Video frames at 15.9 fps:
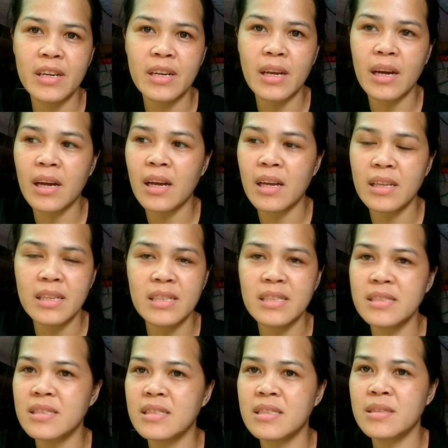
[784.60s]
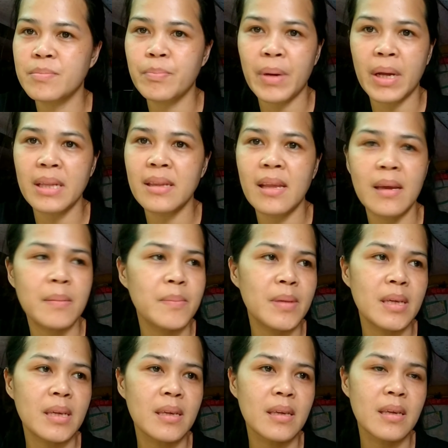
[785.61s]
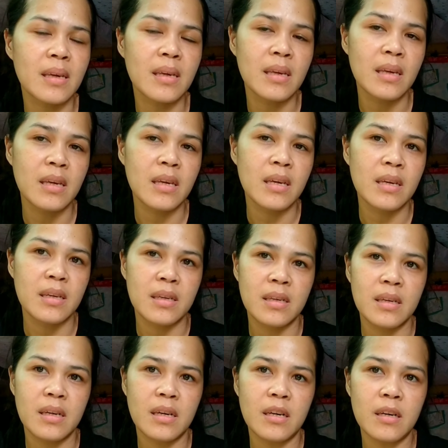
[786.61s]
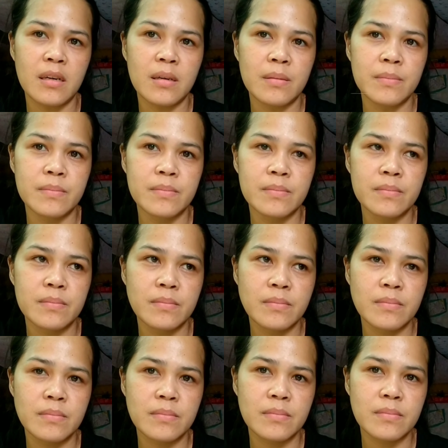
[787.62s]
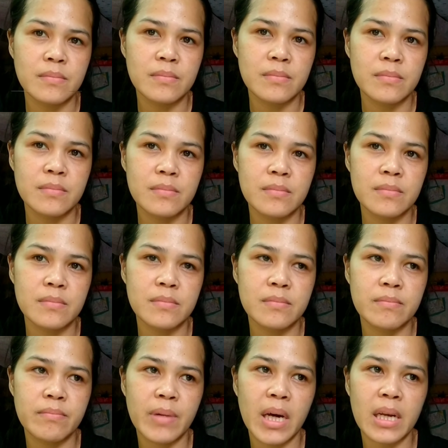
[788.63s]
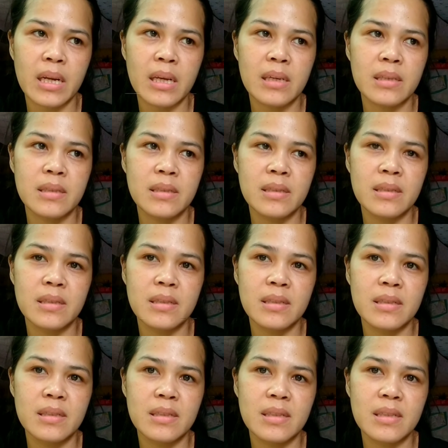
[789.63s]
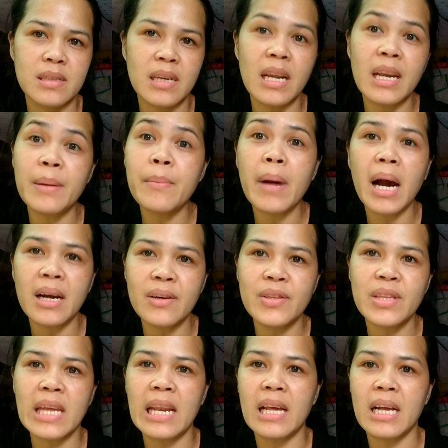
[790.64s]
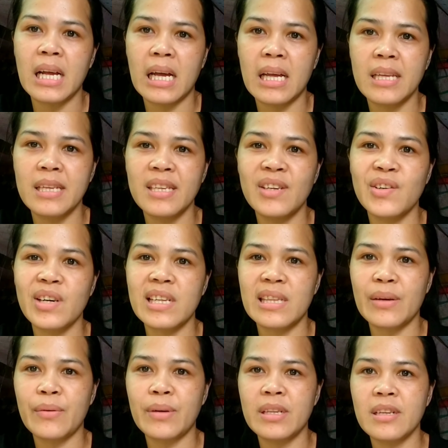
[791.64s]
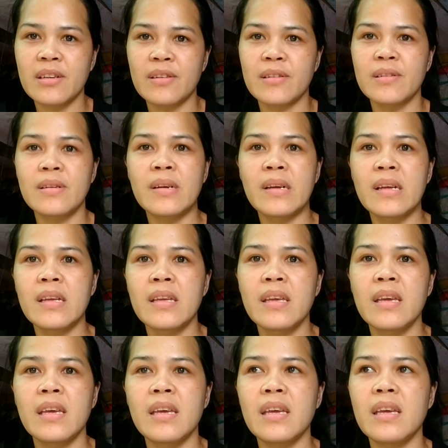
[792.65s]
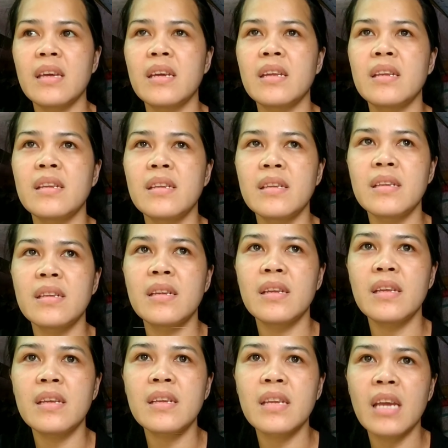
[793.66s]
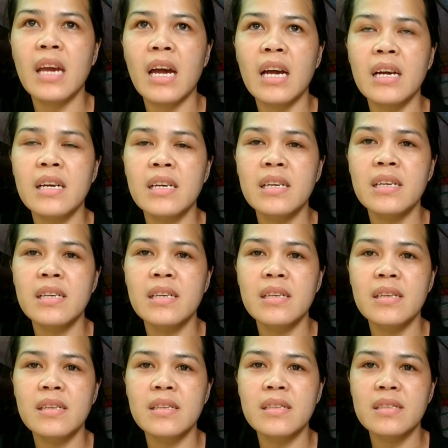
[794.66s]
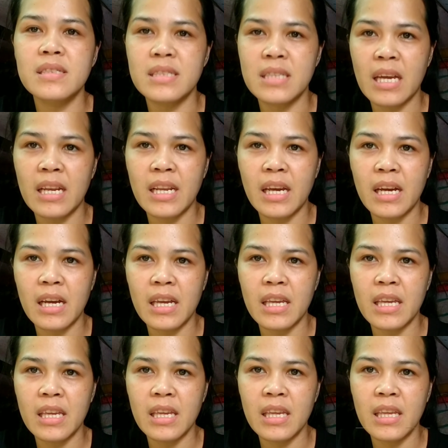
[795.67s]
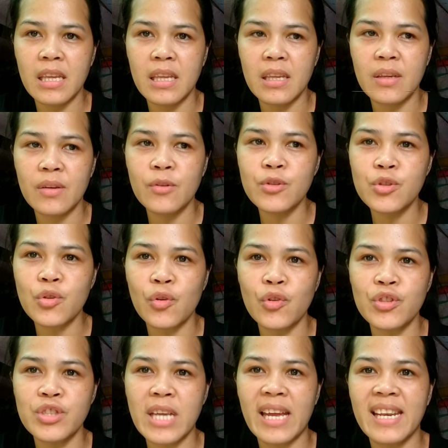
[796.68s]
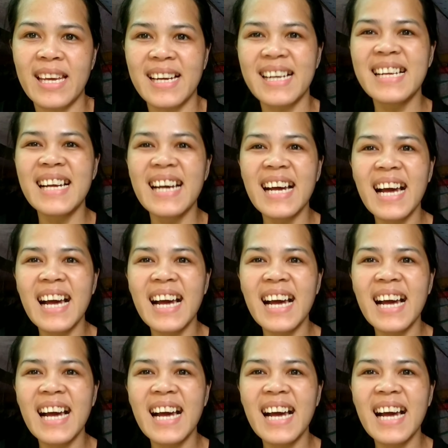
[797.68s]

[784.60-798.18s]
the this pandemic, um, parang nanibago talaga yung katawan ko. And, yun nga ang sana ay gusto ko sanang